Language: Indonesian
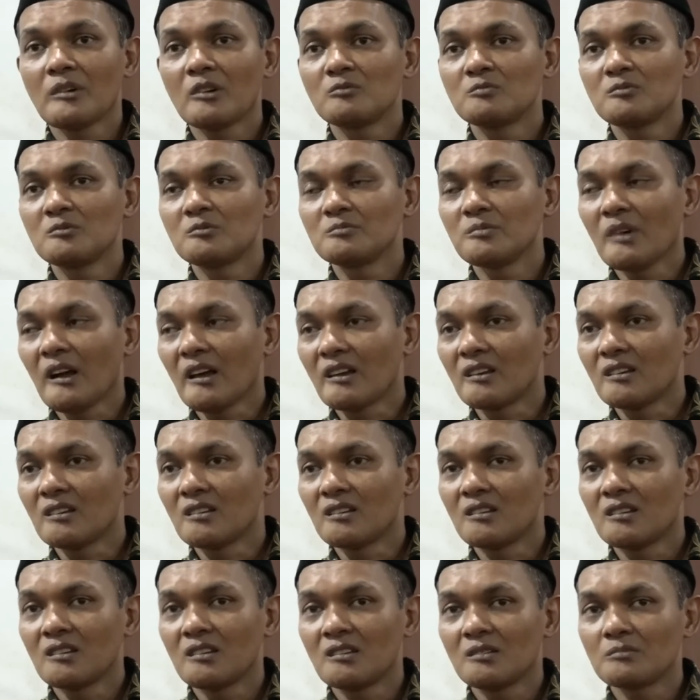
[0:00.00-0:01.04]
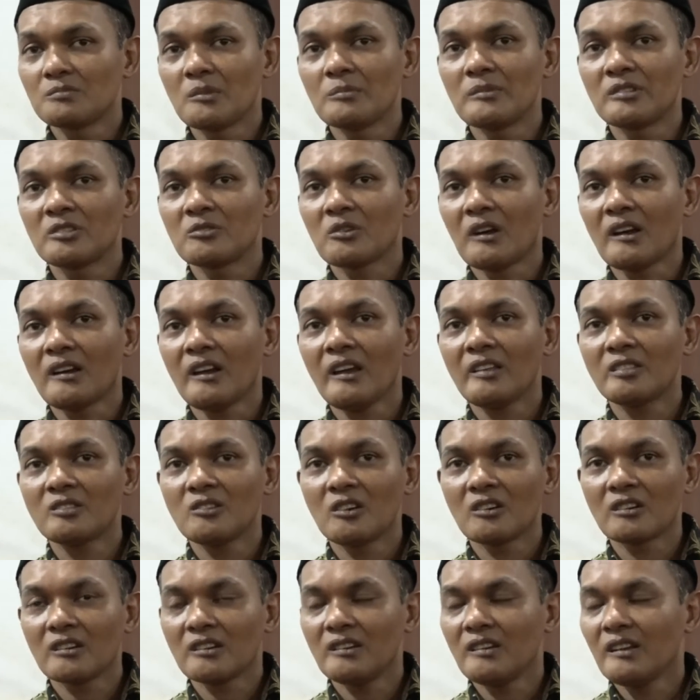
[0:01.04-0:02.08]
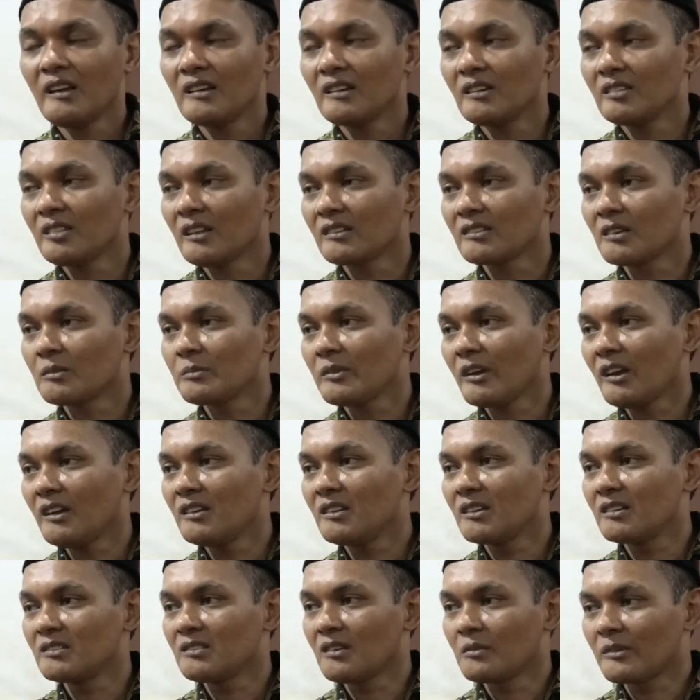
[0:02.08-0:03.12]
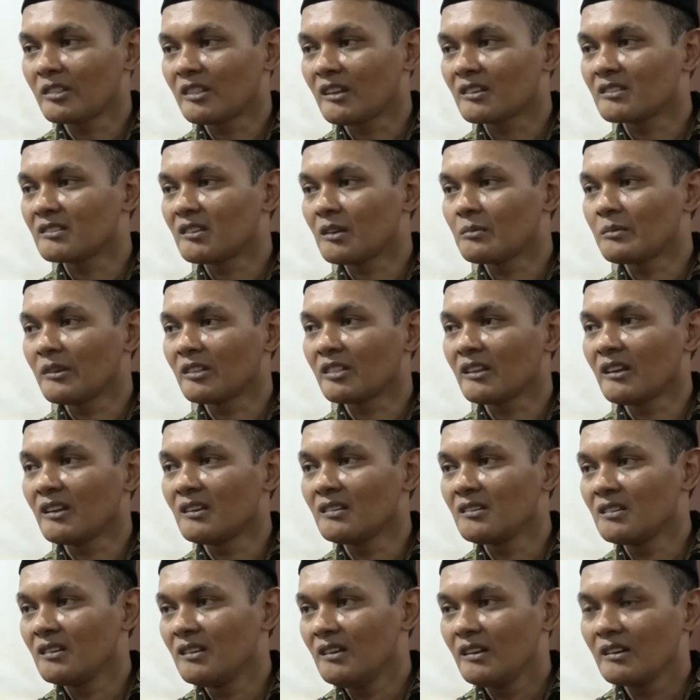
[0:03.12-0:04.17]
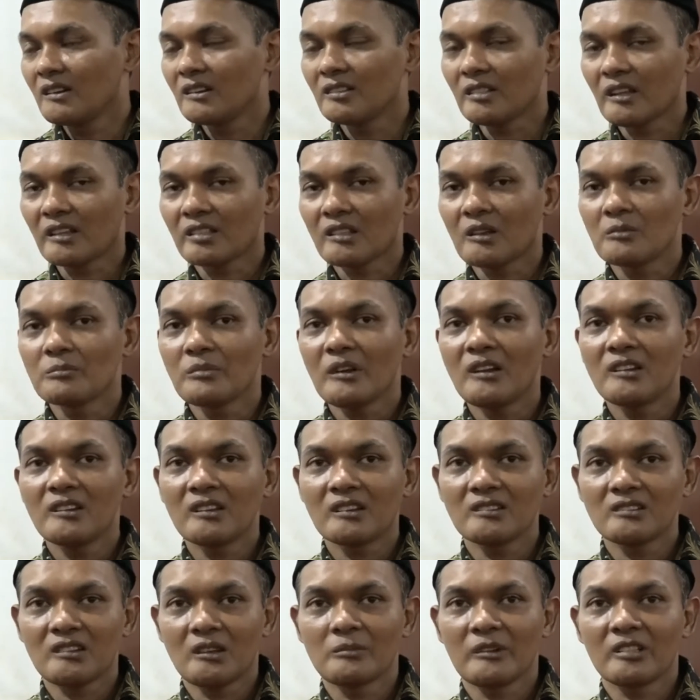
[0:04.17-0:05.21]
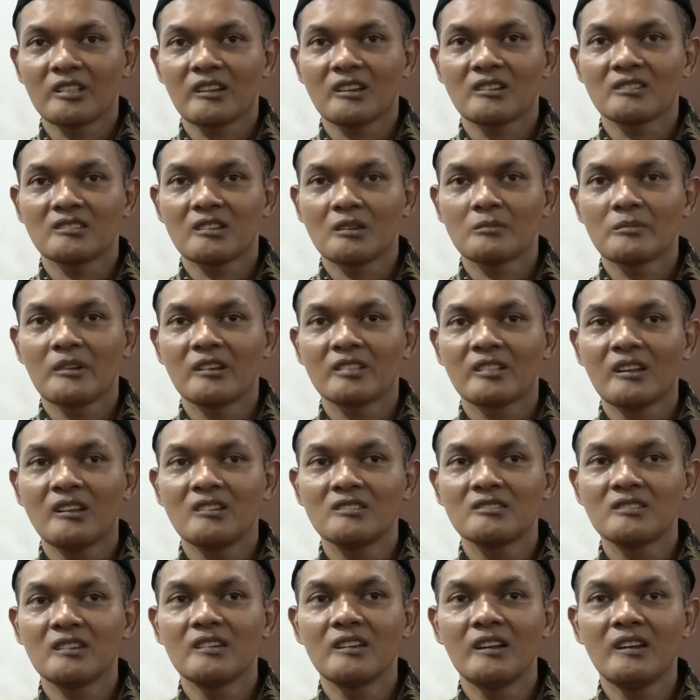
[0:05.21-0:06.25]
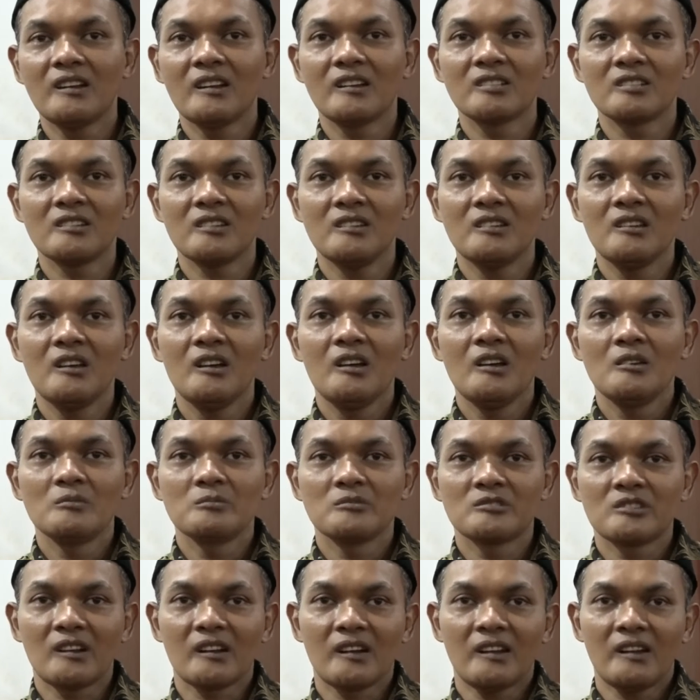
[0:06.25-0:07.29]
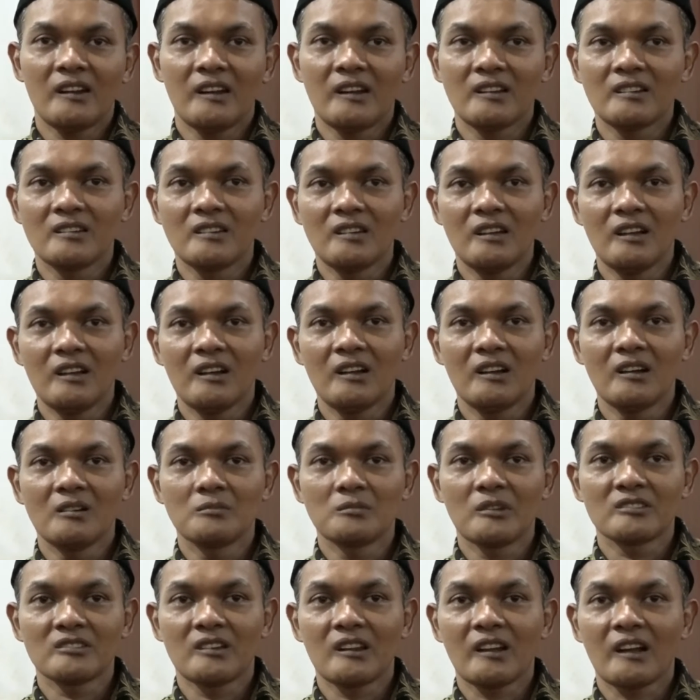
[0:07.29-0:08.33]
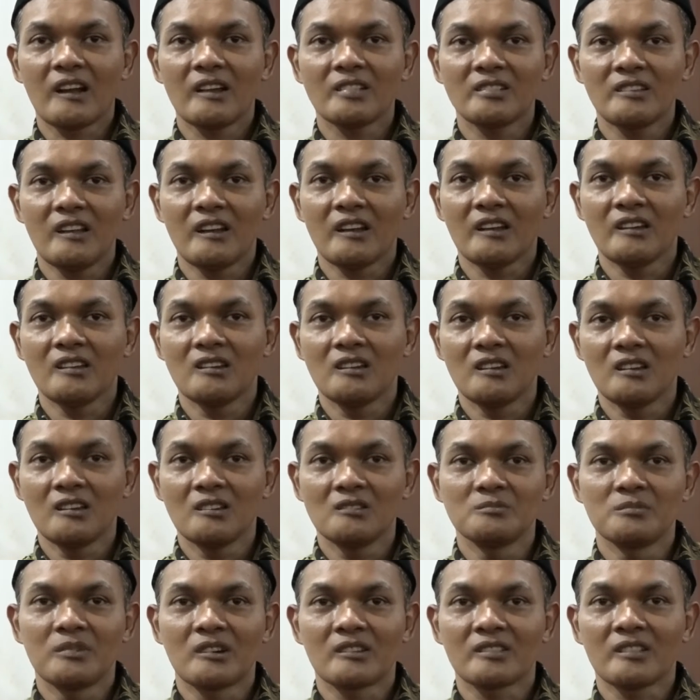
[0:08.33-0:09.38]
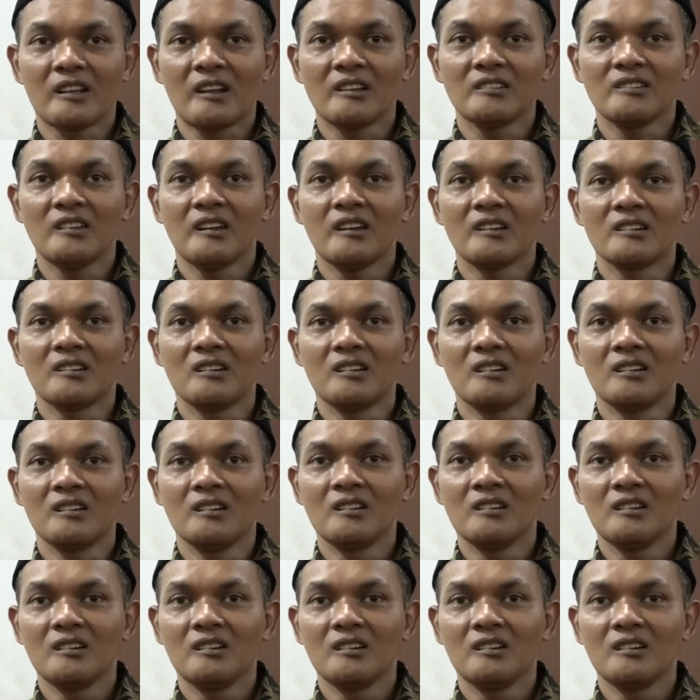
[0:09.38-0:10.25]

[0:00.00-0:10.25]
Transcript: pengumuman pembentukan ad hoc ini kan kita sampaikan di kecamatan-kecamatan. Kita tempel di kecamatan-kecamatan sehingga nanti misalkan ada masyarakat yang ingin bertanya ke